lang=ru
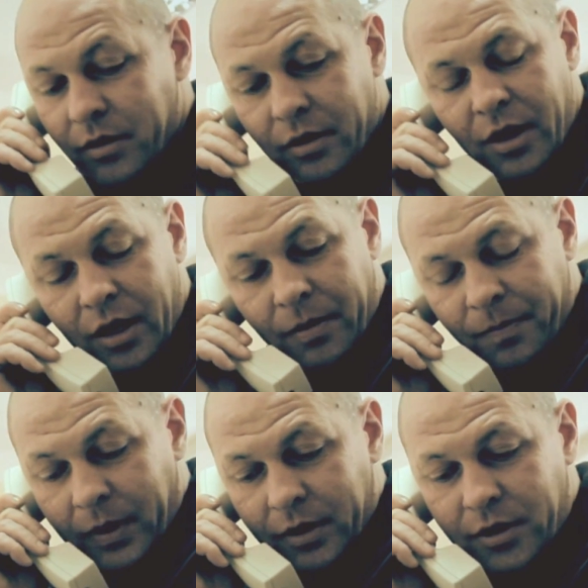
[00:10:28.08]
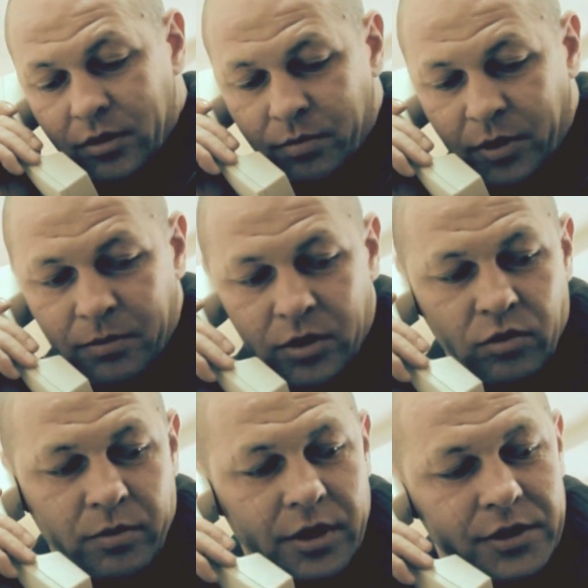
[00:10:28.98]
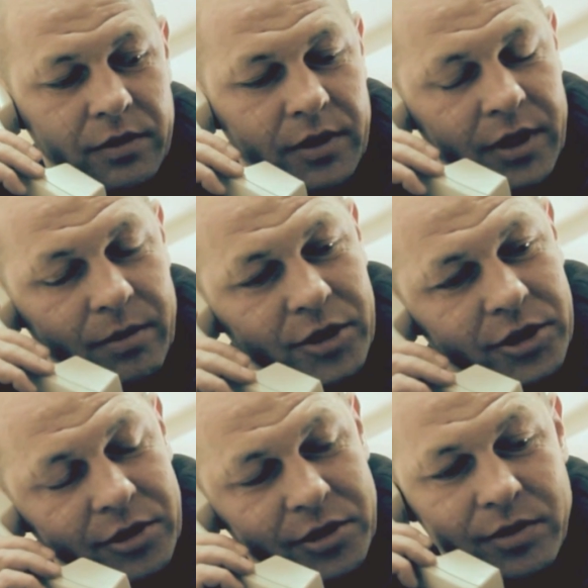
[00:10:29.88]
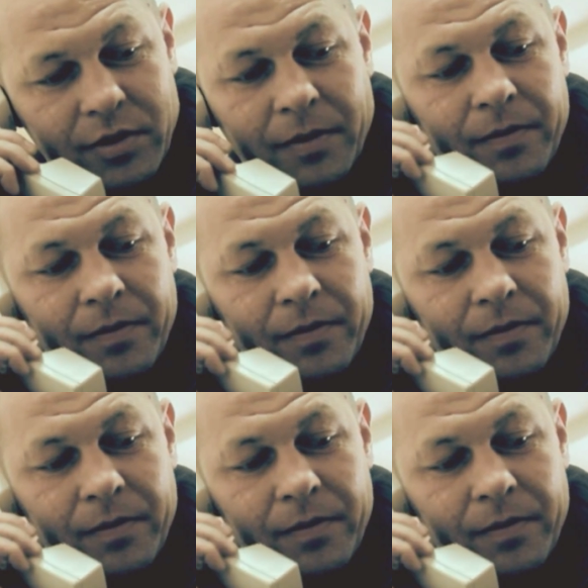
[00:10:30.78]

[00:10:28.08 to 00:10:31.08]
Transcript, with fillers: Да, а заодно примите у меня заявление о мошенничестве.